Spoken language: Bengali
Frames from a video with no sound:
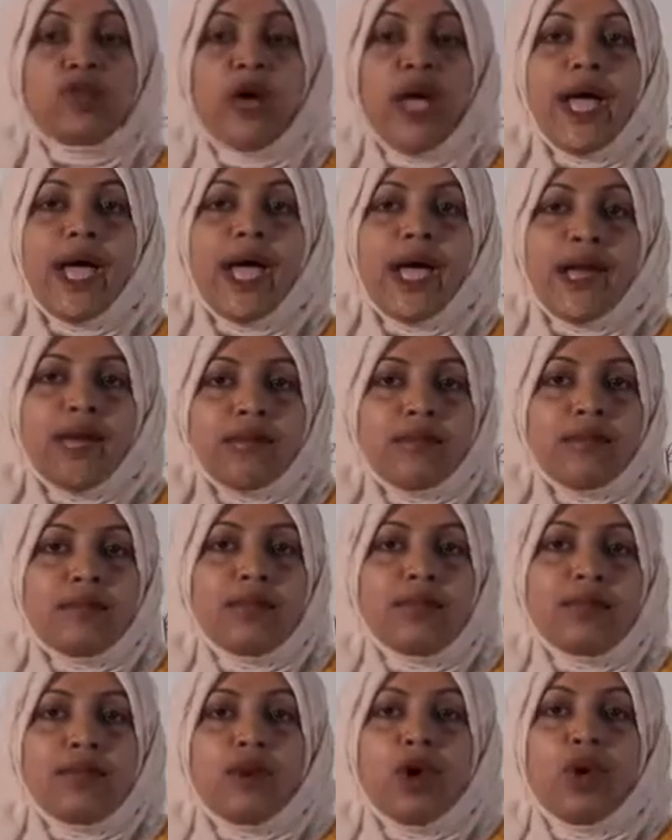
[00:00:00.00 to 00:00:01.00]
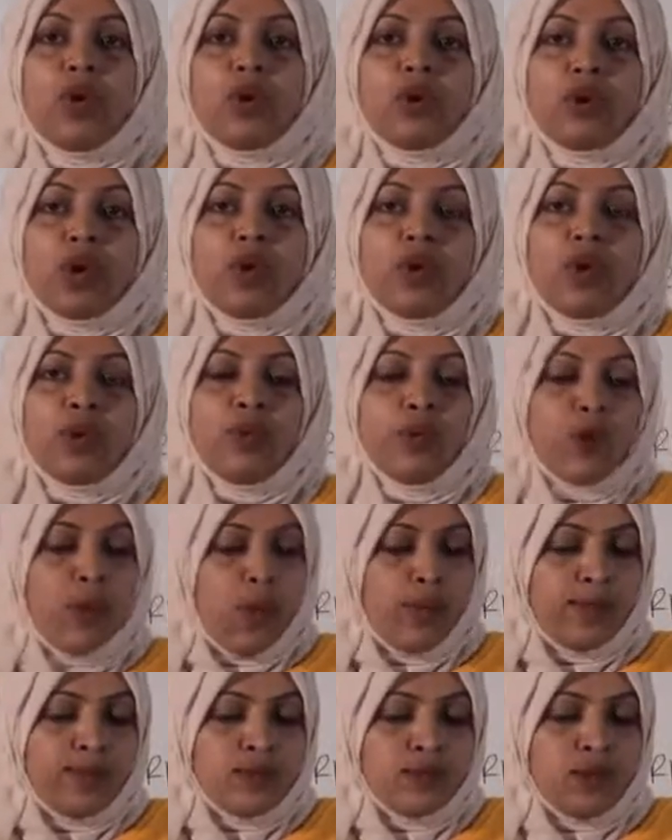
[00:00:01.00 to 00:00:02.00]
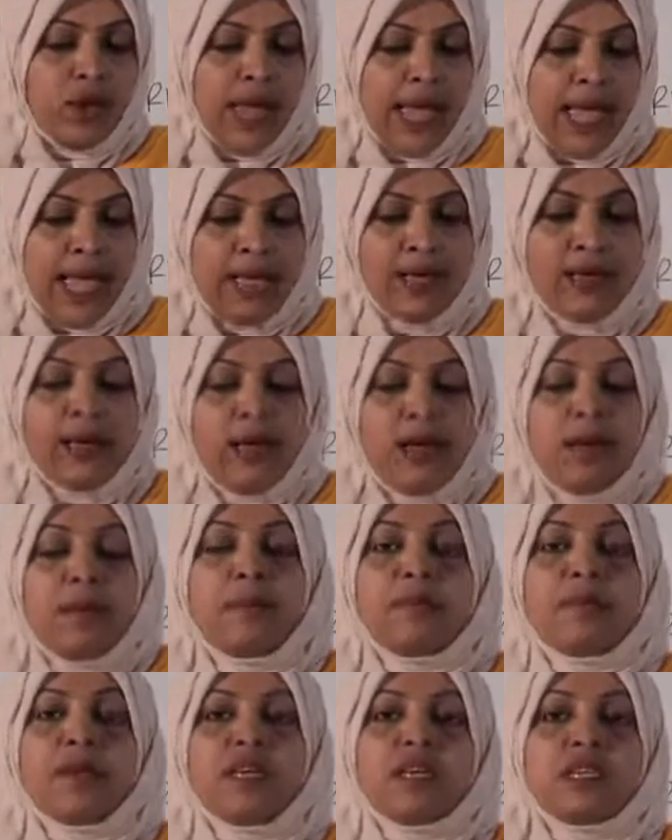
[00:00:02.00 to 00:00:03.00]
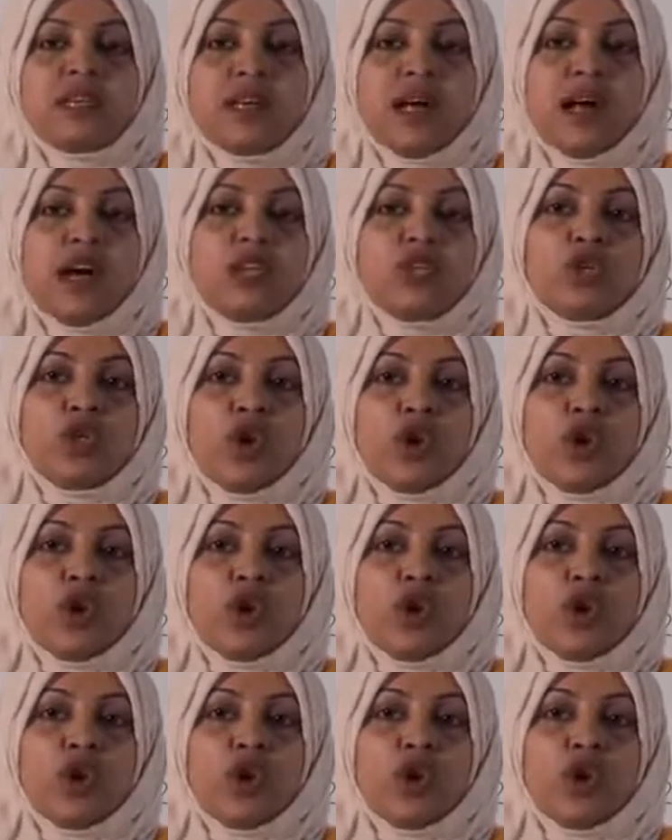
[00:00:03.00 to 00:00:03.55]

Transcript: আমরা একটু কর্মপত্র এক অঙ্কটা করব কর্মপত্র এক